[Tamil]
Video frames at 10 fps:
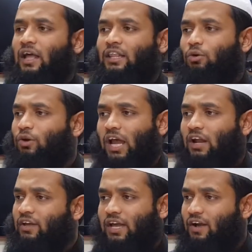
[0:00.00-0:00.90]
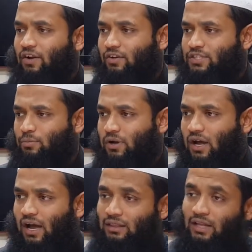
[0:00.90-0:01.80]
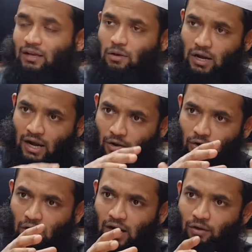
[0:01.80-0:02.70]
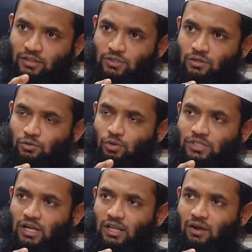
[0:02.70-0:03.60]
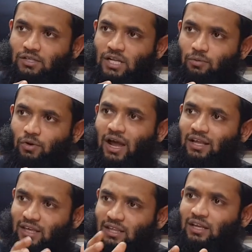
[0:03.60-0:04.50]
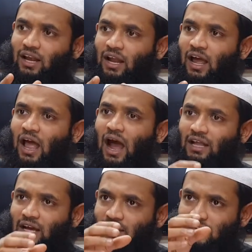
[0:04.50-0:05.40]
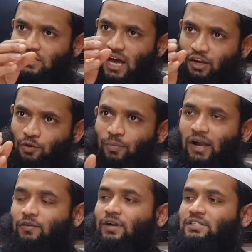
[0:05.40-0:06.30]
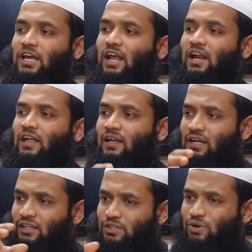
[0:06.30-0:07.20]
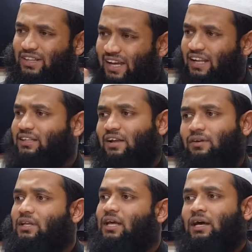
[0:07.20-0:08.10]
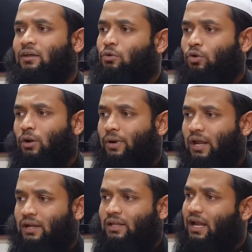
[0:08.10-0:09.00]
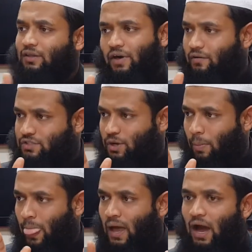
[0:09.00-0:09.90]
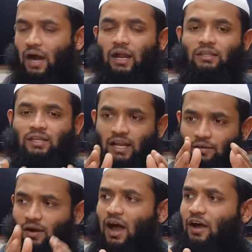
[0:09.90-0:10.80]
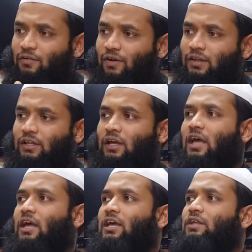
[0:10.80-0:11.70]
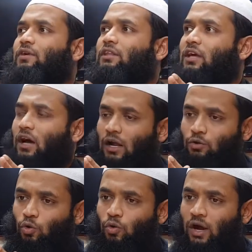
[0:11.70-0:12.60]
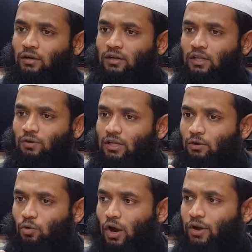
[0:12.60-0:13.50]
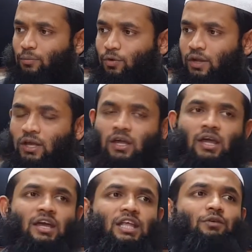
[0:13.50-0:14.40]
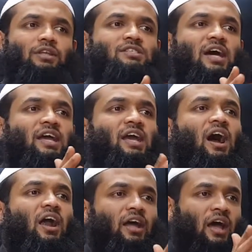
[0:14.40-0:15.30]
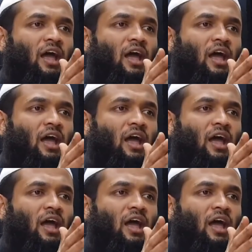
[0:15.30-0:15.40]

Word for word: எந்த ஒரு கேள்வியும் கேட்க வேண்டிய அவசியம் இல்லை அந்த அல்லா அல்லாவுடைய தூர் சல்லா அலுவலாம் அவருடைய ஹதீஸ்களில் அந்த ஹதீஸ் அறிவிப்பாளர் வரிசையில அல்லது அந்த ஹதீஸுடைய தரத்தில் வந்து ஏதாவது குரல்படிகள் இருந்தால் அது வேறு விஷயம் ஆனால் தெளிவாகவே வந்து இது வந்து அல் குர்வான் இது வந்து அல் குர்வானுடைய போதனை இது வந்து சகிஹான